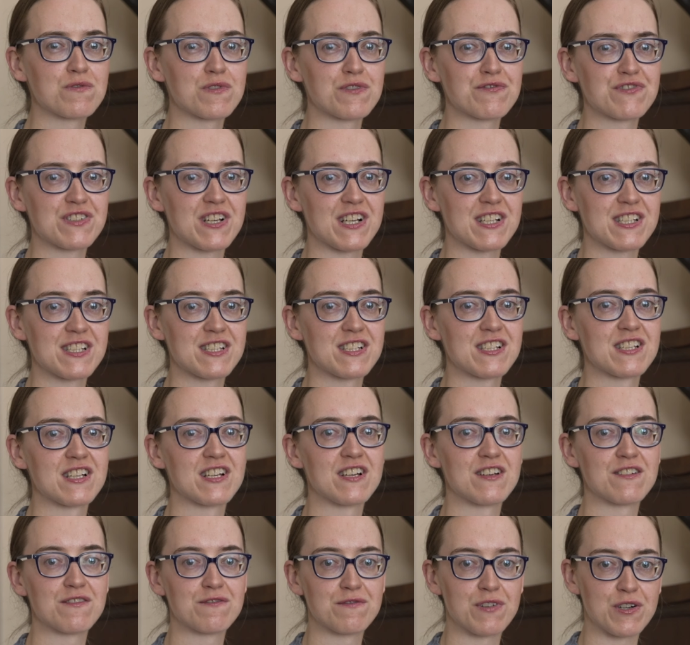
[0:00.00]
wówczas
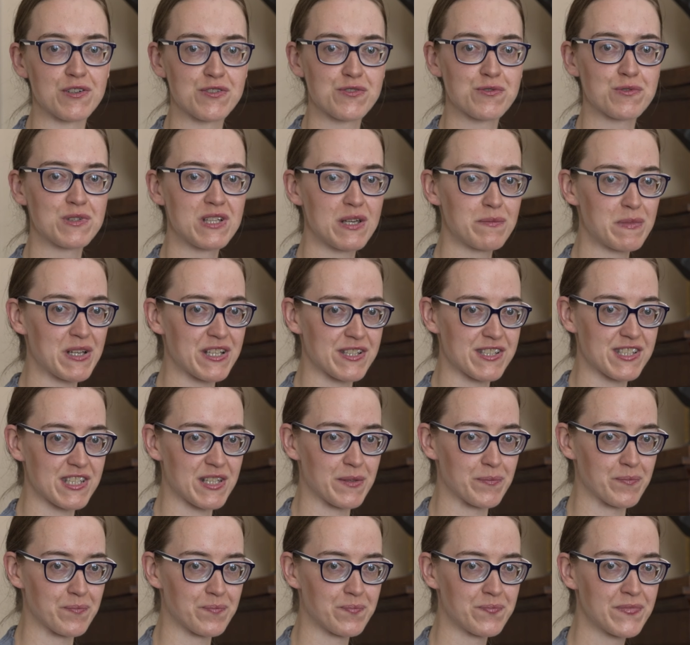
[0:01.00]
y, w wojsku
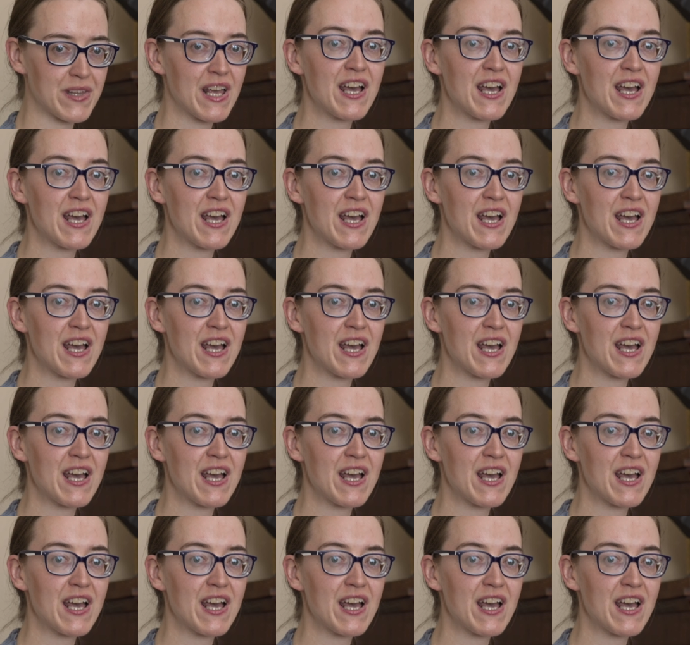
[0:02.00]
niemieckim,